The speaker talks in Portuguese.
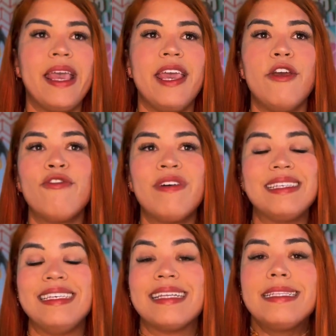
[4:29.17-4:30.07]
Eu
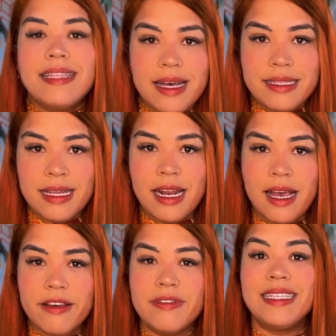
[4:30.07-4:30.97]
fazia tanta
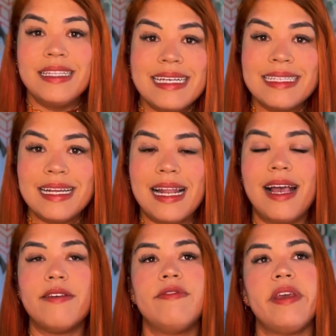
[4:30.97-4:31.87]
live, tanta
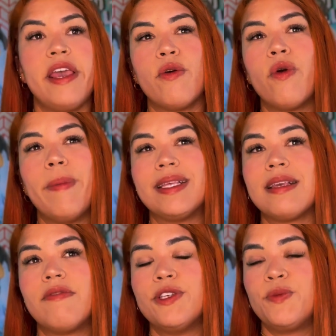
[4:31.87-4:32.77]
live. Eu
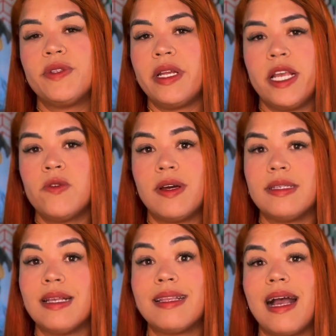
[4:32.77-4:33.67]
começava tipo 3 horas
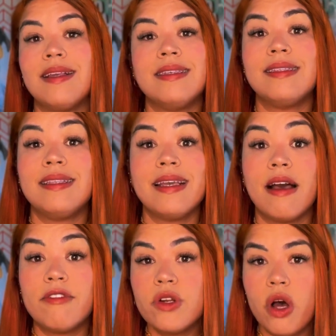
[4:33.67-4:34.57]
da tarde,
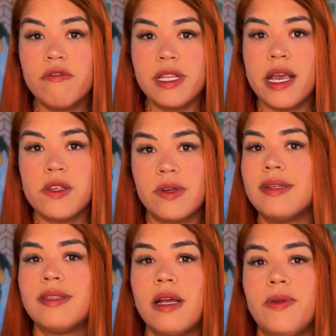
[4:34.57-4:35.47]
desligava 9, 10
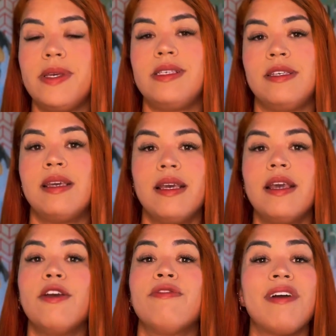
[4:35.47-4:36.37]
horas da noite.
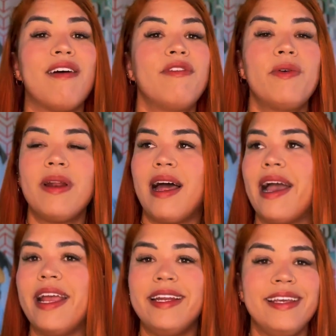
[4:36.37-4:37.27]
Ficava
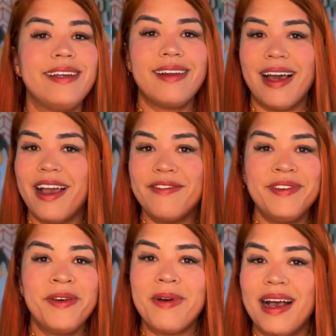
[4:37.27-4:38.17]
online em
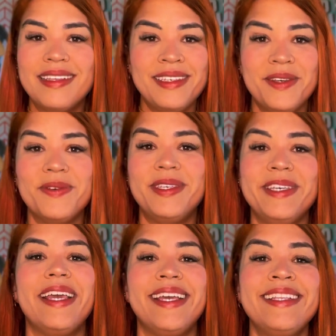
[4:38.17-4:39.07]
live quase que o
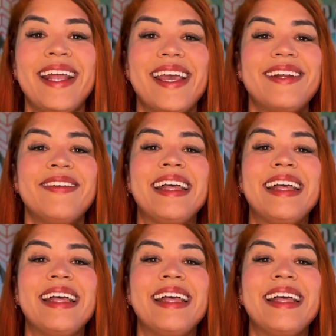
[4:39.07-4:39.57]
dia inteiro.